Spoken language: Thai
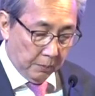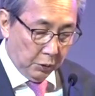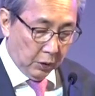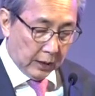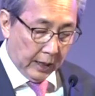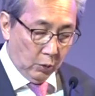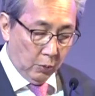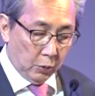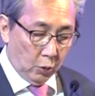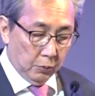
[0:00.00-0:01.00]
เพื่อการรว
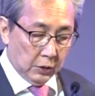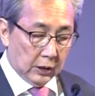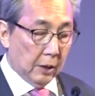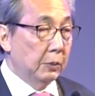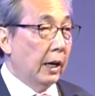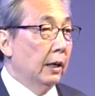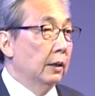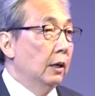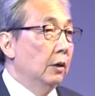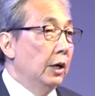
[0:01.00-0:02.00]
มกลุ่มที่เข้มแข็ง
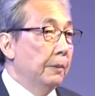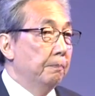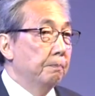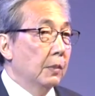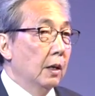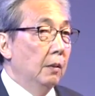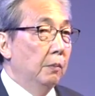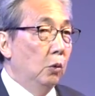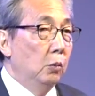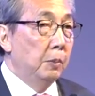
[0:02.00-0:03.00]
ในระดับ
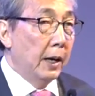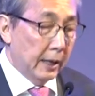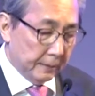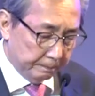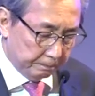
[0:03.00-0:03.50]
ภูมิภาค